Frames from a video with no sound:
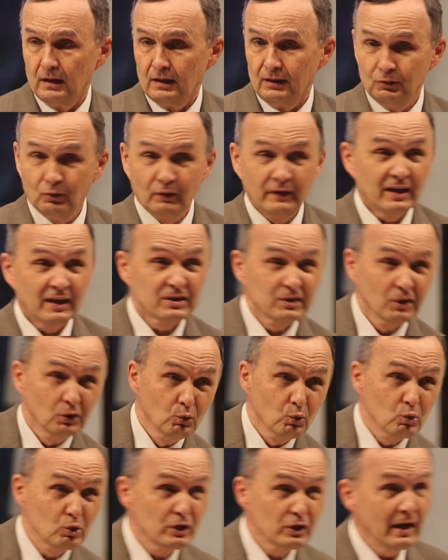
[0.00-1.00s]
Но наша
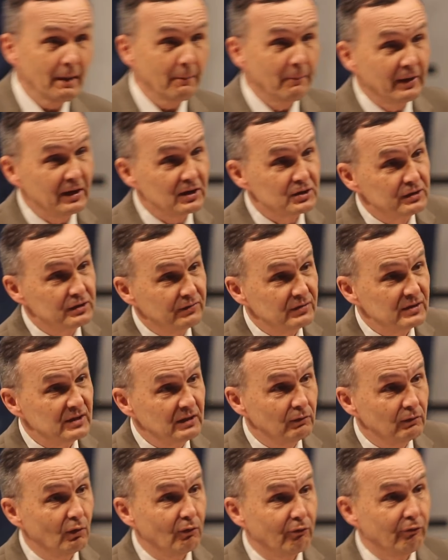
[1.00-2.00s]
душа прежде
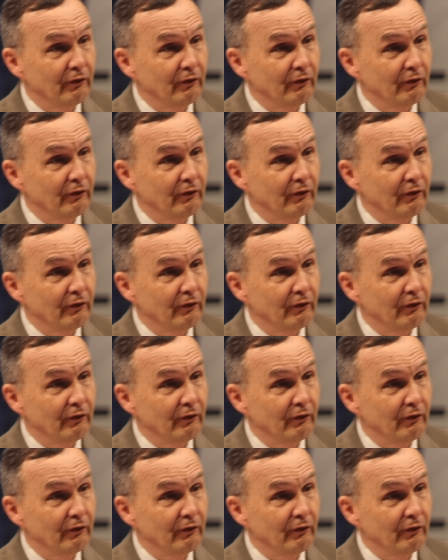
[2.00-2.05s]
всего